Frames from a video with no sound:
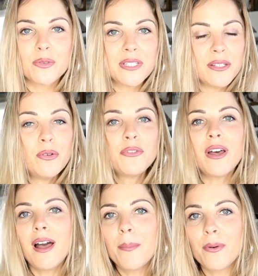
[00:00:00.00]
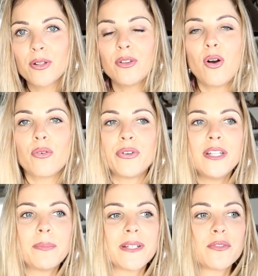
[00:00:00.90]
Donc c'est ultra important en
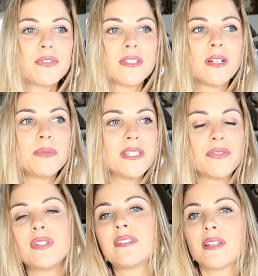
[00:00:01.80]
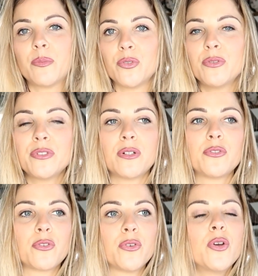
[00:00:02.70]
fait parce que c'est comme s'il y avait une symbiose
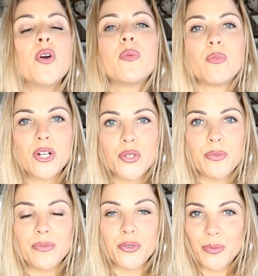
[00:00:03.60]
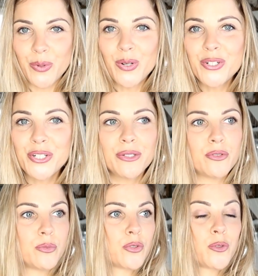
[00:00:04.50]
entre moi je, mange,
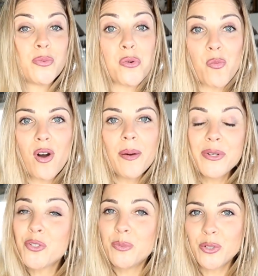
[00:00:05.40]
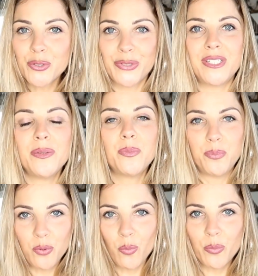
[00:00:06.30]
je mange pour moi, mais je mange aussi
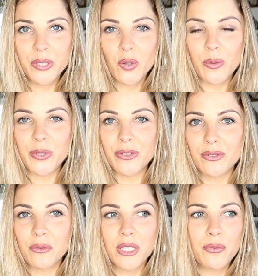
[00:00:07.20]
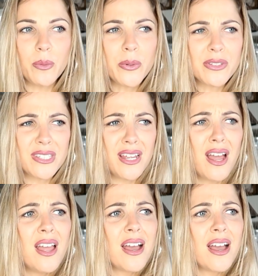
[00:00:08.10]
pour mon microbiote. Donc il faut penser